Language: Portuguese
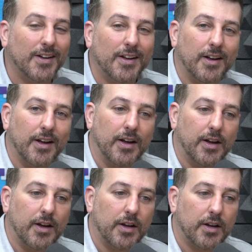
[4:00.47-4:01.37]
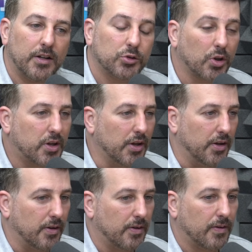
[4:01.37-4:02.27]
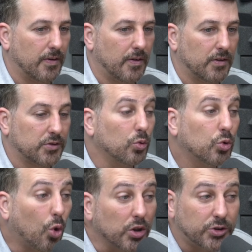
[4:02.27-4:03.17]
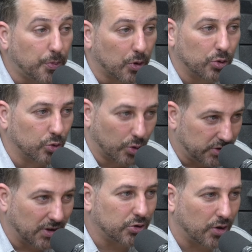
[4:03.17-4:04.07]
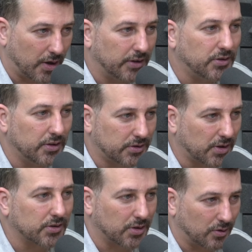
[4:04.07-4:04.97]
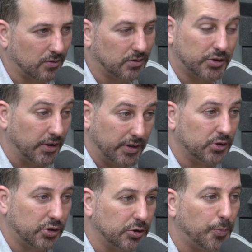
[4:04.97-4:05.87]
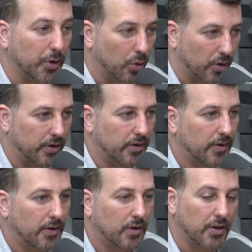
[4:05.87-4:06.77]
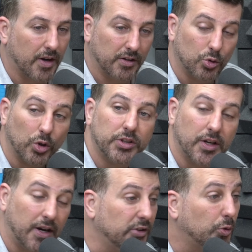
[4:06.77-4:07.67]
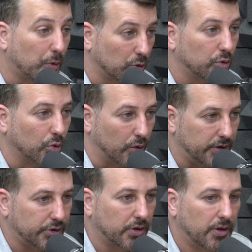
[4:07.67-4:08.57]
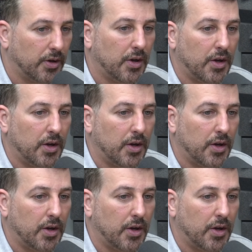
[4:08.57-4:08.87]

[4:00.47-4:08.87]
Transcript: É. É, só que são 12 produtores nacionais de licitação, de, de, de pirona. 12 ah. grandes produtores.